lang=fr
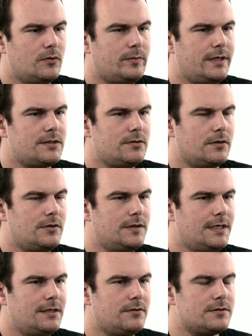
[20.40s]
complexe sur
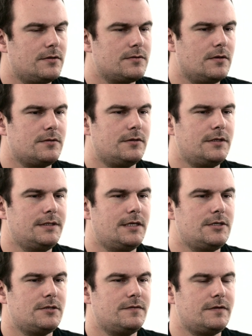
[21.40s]
Conan, dans le sens où sur
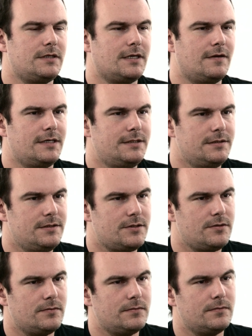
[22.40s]
Conan, j'ai fait le travail
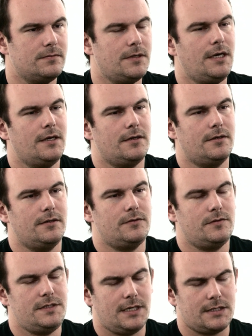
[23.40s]
d'édition, euh,
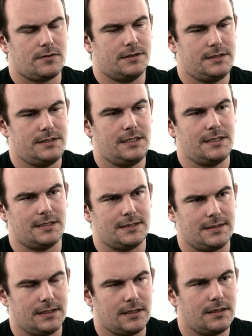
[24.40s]
de direction artistique,
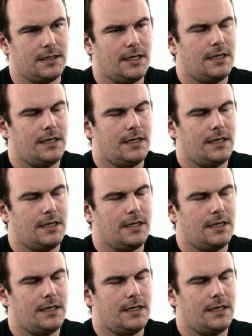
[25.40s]
etc.